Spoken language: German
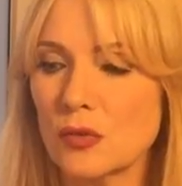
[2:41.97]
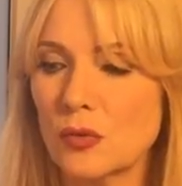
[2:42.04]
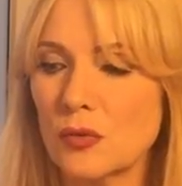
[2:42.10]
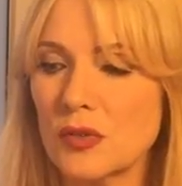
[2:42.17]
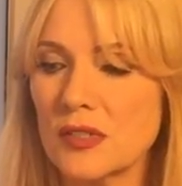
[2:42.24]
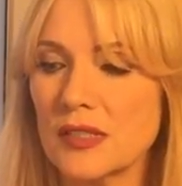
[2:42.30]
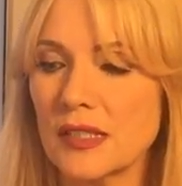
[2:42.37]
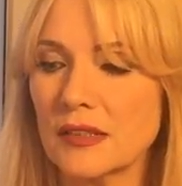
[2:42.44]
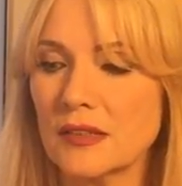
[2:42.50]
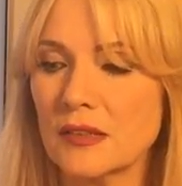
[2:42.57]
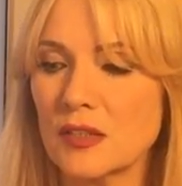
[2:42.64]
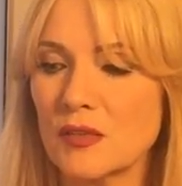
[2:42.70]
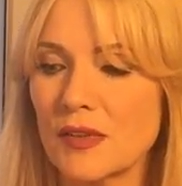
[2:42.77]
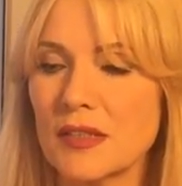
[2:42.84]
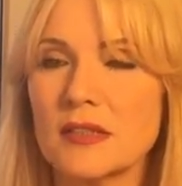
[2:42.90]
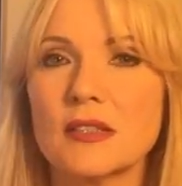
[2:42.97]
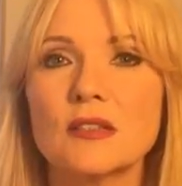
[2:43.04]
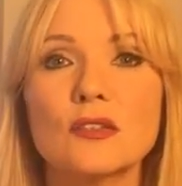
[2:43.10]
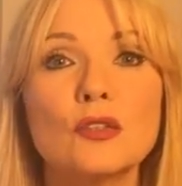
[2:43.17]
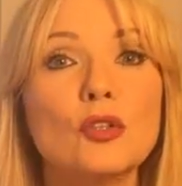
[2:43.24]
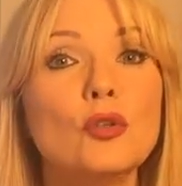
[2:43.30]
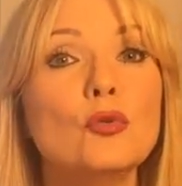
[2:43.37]
und
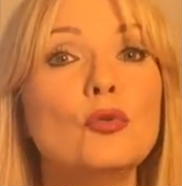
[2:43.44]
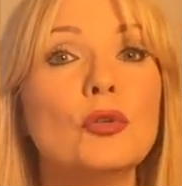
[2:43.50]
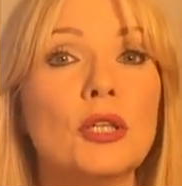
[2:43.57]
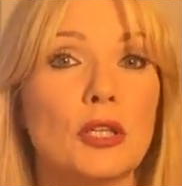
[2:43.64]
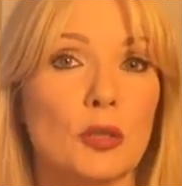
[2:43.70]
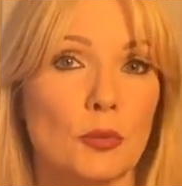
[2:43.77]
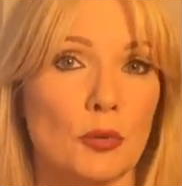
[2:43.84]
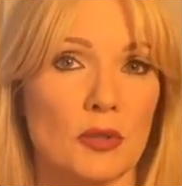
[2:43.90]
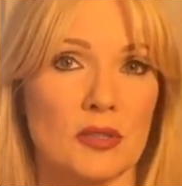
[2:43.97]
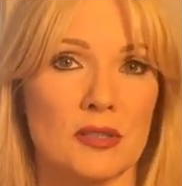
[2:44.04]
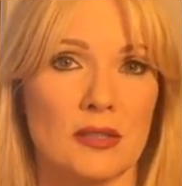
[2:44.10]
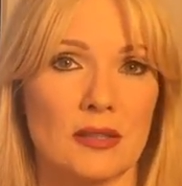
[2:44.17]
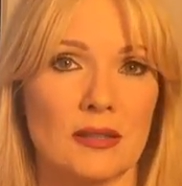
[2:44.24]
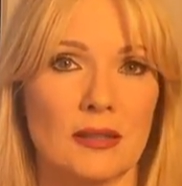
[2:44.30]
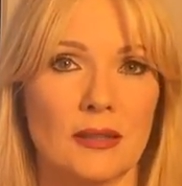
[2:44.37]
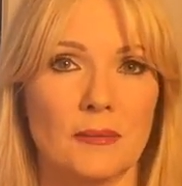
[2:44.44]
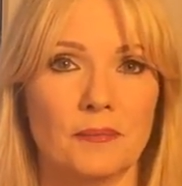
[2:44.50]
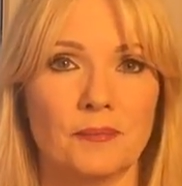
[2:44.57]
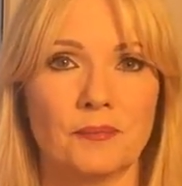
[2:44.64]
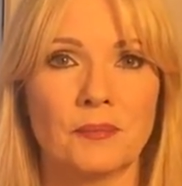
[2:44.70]
26. Juni Geburtstag haben.